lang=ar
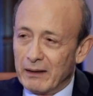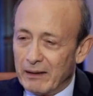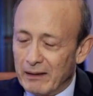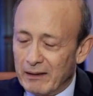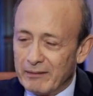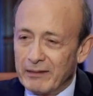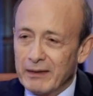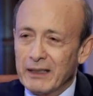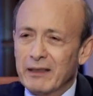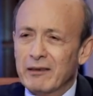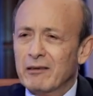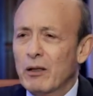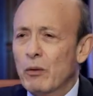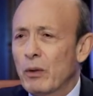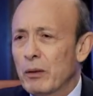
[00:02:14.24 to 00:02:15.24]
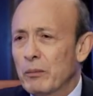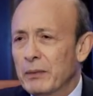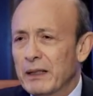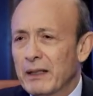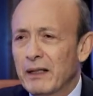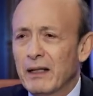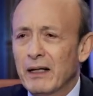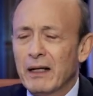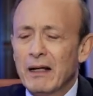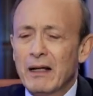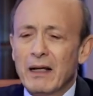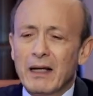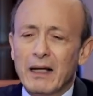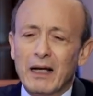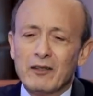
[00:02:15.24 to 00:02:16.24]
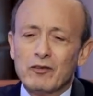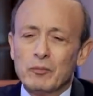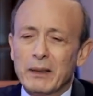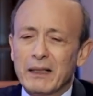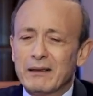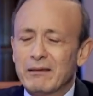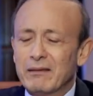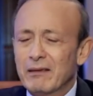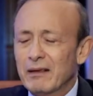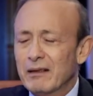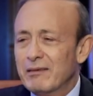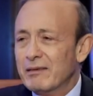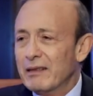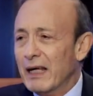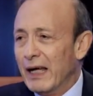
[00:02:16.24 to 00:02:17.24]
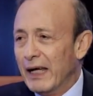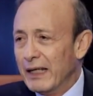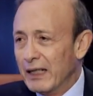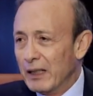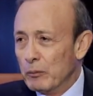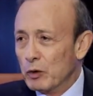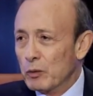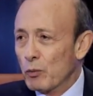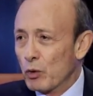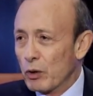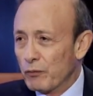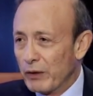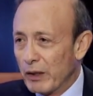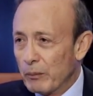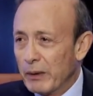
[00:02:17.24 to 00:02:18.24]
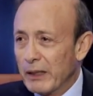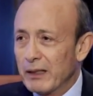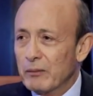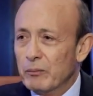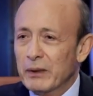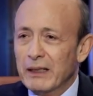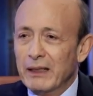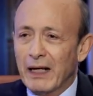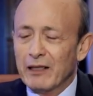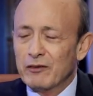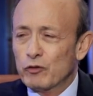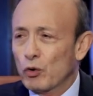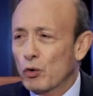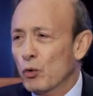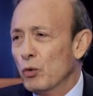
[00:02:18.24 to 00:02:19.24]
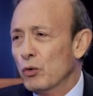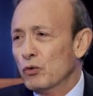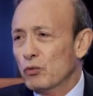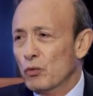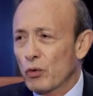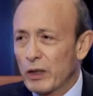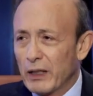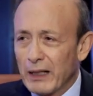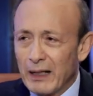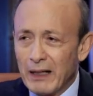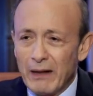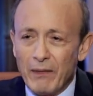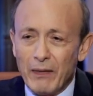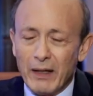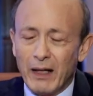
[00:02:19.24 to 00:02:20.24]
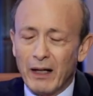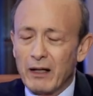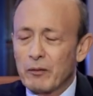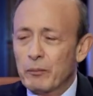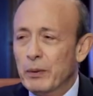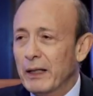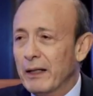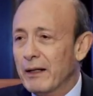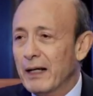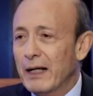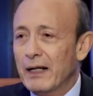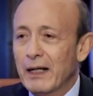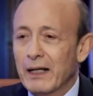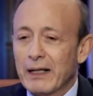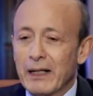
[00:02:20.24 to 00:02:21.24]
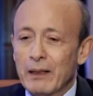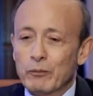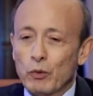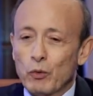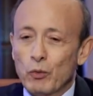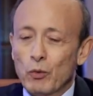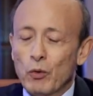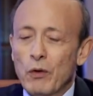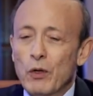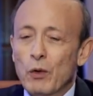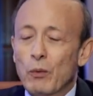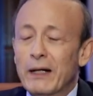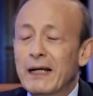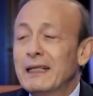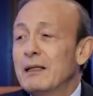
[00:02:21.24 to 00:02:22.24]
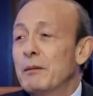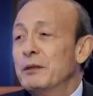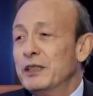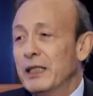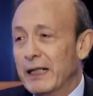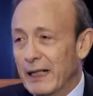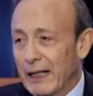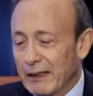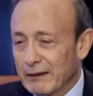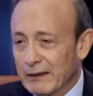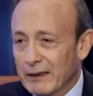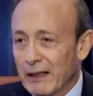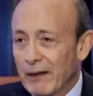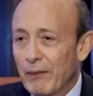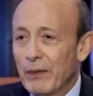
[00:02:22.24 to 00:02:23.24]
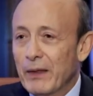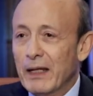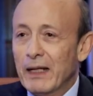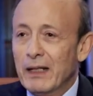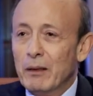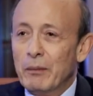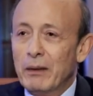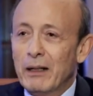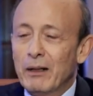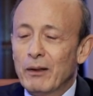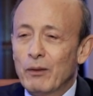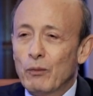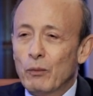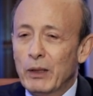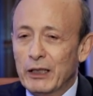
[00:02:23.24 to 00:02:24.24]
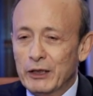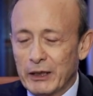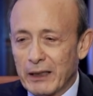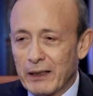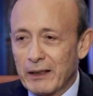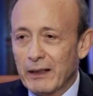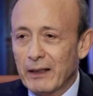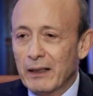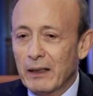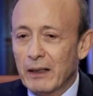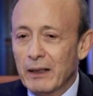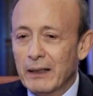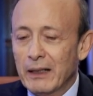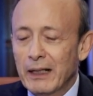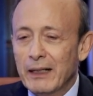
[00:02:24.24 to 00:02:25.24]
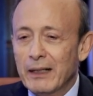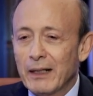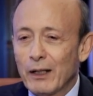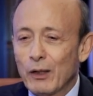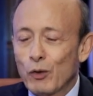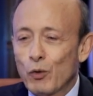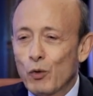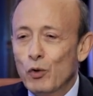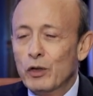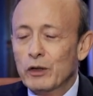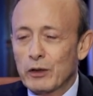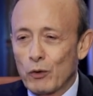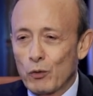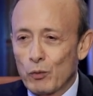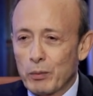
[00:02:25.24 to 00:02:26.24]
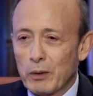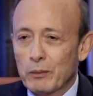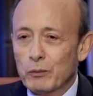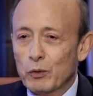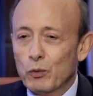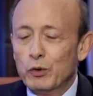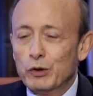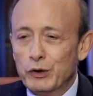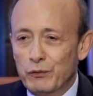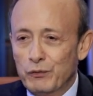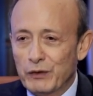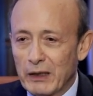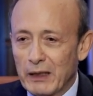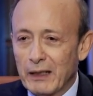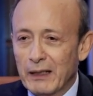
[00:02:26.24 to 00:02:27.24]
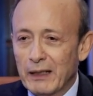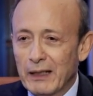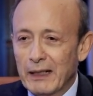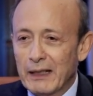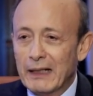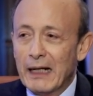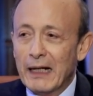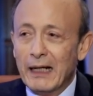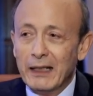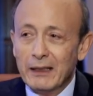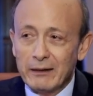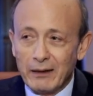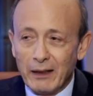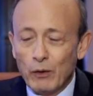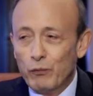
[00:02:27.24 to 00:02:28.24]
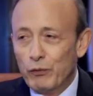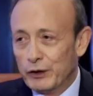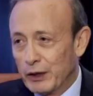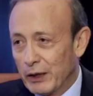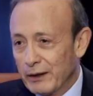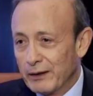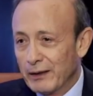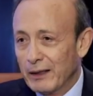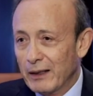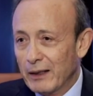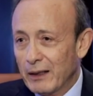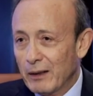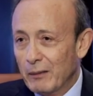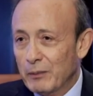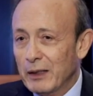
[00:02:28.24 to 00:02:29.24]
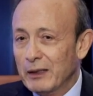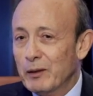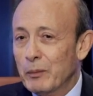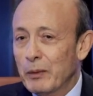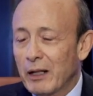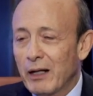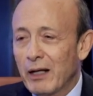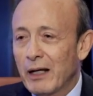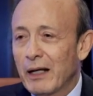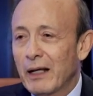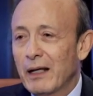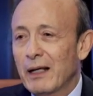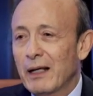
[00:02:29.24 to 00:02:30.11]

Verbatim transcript: السنين سواء من ازمات السياحيه اللي بتمر فيها البلد من حادثه الاقصر لحرب العراق للكلام ده كله واجهتنا مشاكل عديده انما ولا شك ان احنا كل تجربه بنخش فيها نجحت او فشلت نعتبرها